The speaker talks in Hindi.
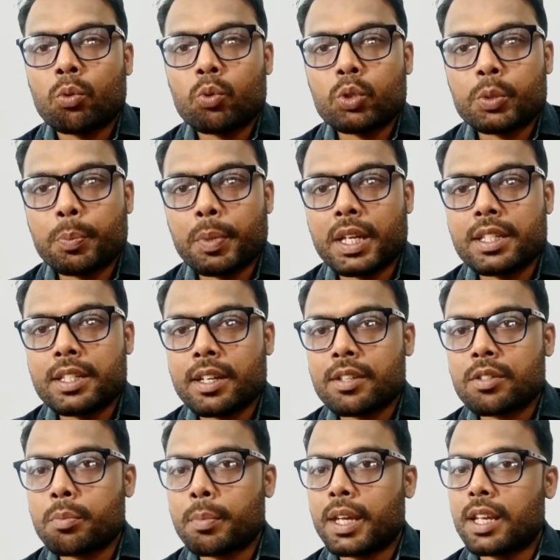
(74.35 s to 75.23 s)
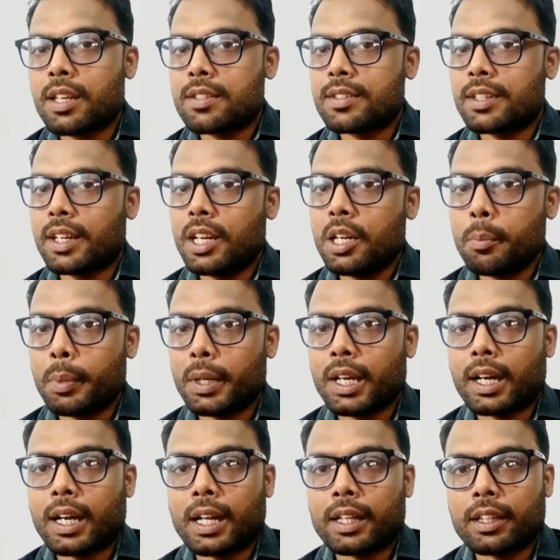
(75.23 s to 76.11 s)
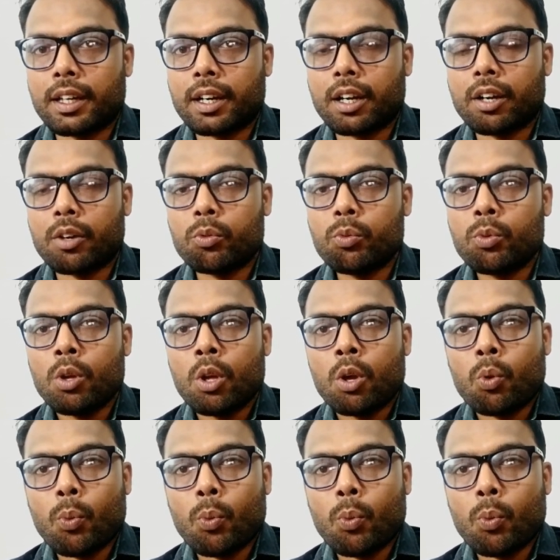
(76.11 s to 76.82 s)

कुछ पिक्चर्स मैं स्क्रीन पे लगा दे रहा हूँ